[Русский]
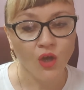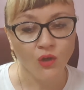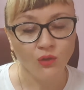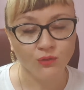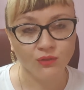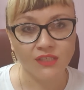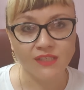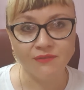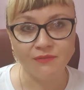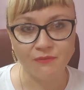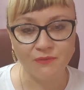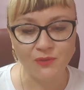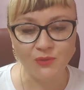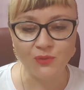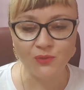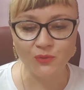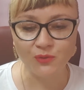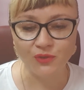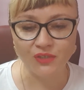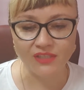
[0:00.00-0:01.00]
У нас во все
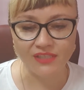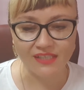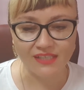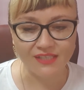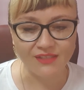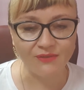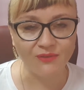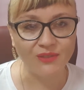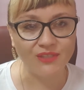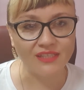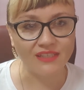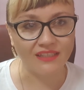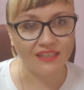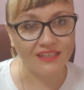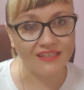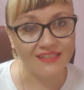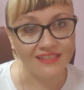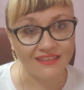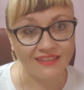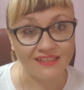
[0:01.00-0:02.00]
уже действует
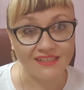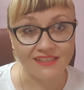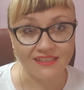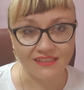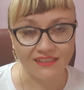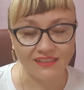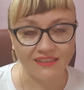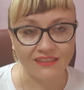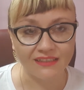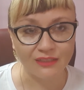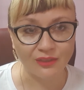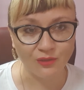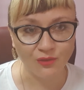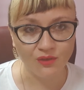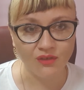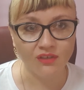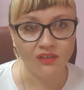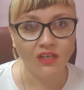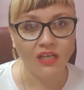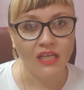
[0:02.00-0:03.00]
11
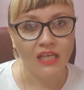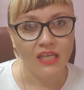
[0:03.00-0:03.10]
каталог,